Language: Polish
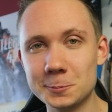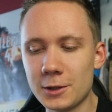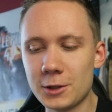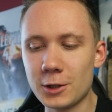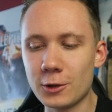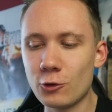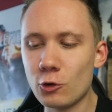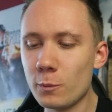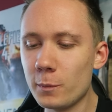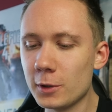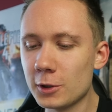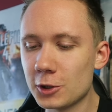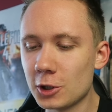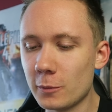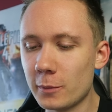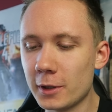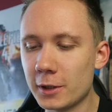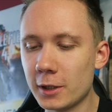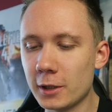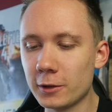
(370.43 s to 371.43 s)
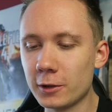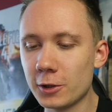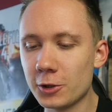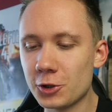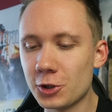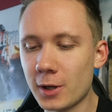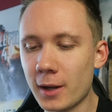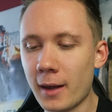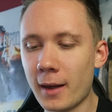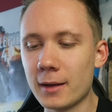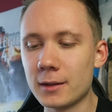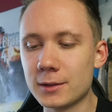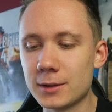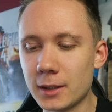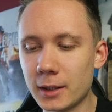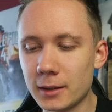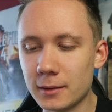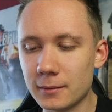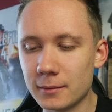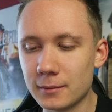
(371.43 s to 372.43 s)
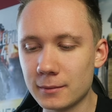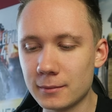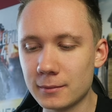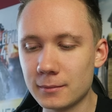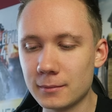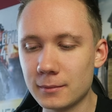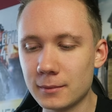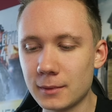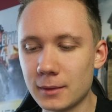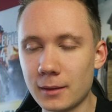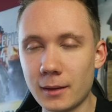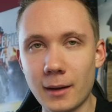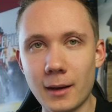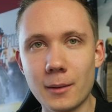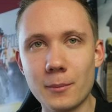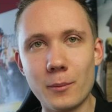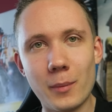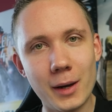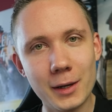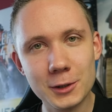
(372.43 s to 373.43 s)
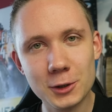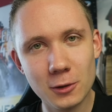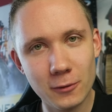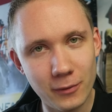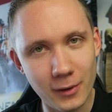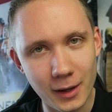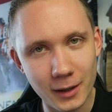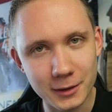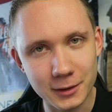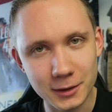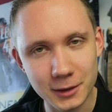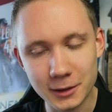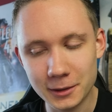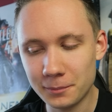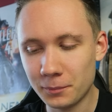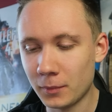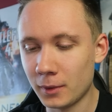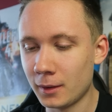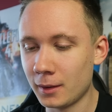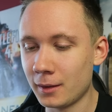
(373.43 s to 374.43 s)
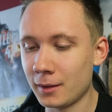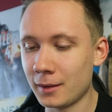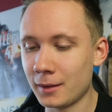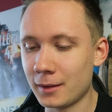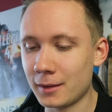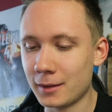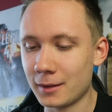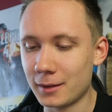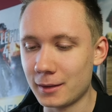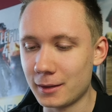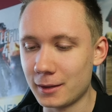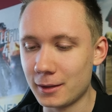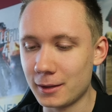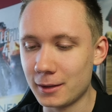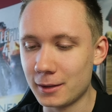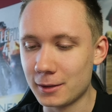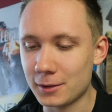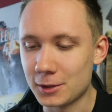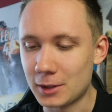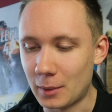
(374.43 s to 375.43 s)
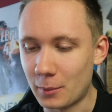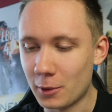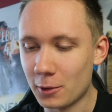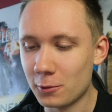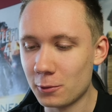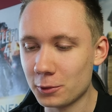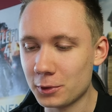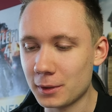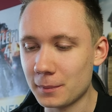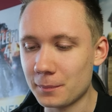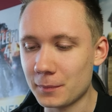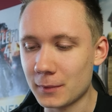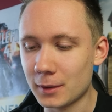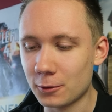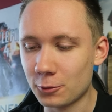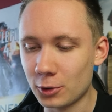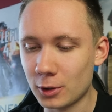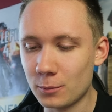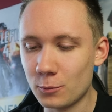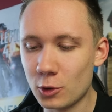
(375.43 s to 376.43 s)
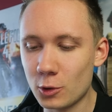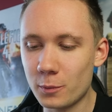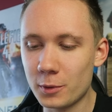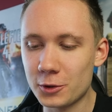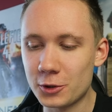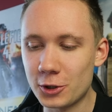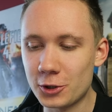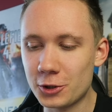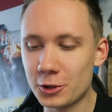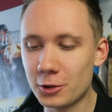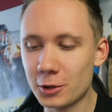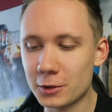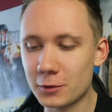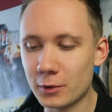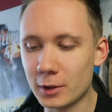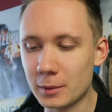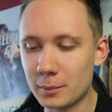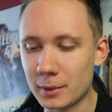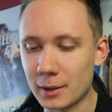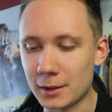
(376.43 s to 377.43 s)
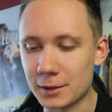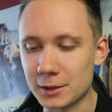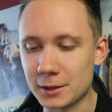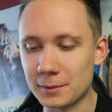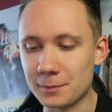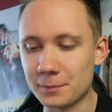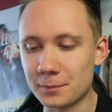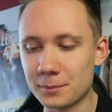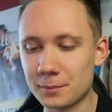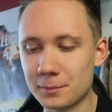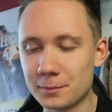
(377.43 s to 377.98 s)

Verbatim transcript: Czy kupisz sobie kiedyś za bardzo fajny e, samochód, który mógłbyś jeździć do swojej pracy?